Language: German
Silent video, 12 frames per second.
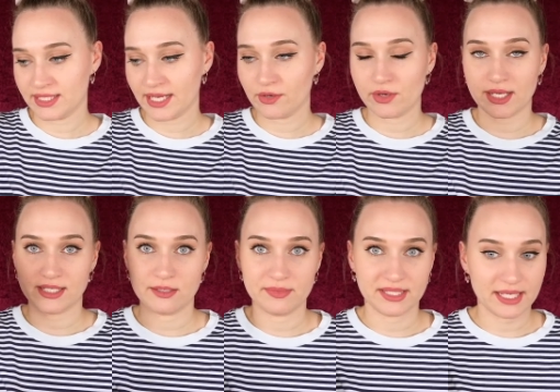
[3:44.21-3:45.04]
Der
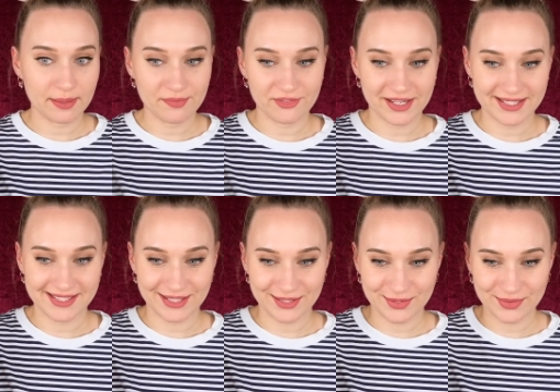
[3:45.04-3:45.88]
gehört nämlich ebenfalls
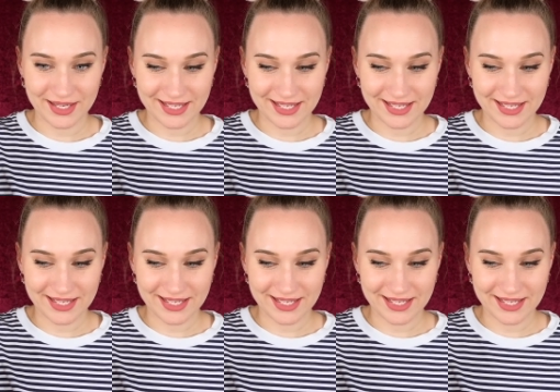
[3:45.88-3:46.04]
dazu und